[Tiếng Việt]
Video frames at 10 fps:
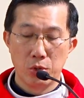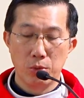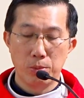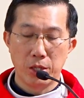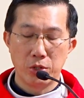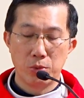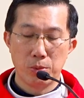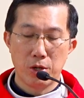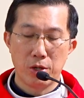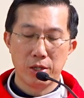thúc đẩy
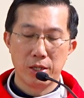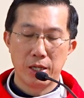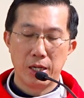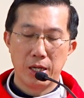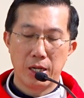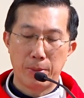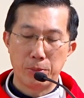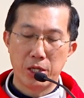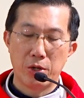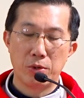chúng con
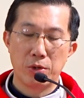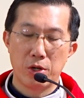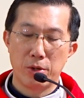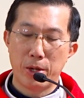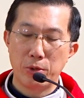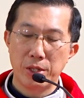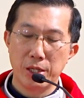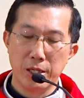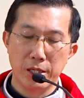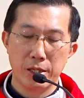làm giàu kho báu
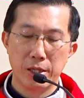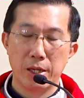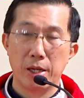thiên liêng